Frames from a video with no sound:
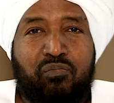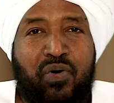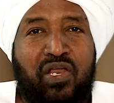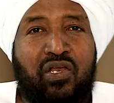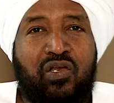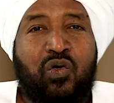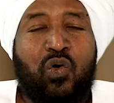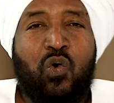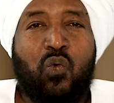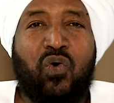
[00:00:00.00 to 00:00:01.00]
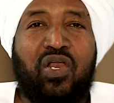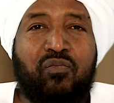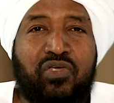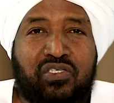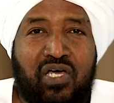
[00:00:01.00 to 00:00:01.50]
بل
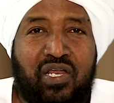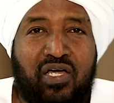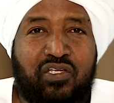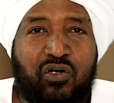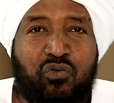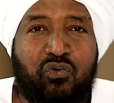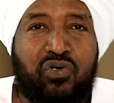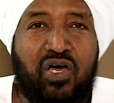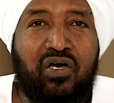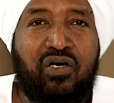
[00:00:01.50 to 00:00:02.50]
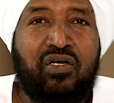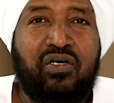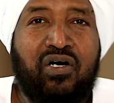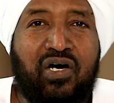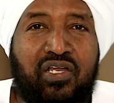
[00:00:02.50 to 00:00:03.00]
ولم يسال ان يكون
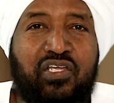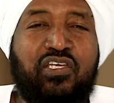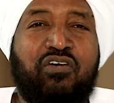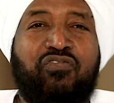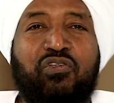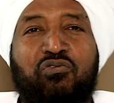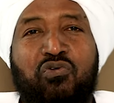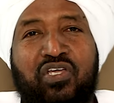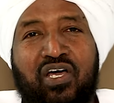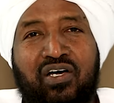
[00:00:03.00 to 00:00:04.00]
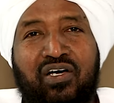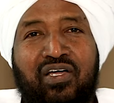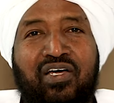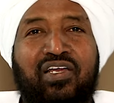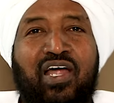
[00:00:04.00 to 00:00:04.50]
غنيا في الدنيا
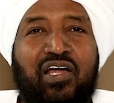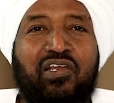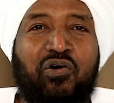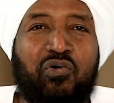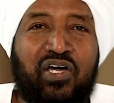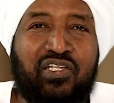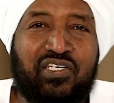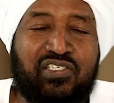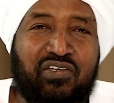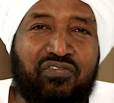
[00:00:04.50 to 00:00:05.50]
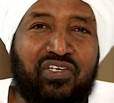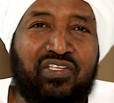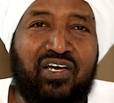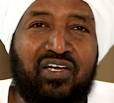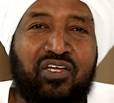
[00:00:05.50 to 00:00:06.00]
لعله ان
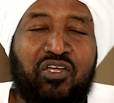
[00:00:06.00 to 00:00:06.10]
يستفيد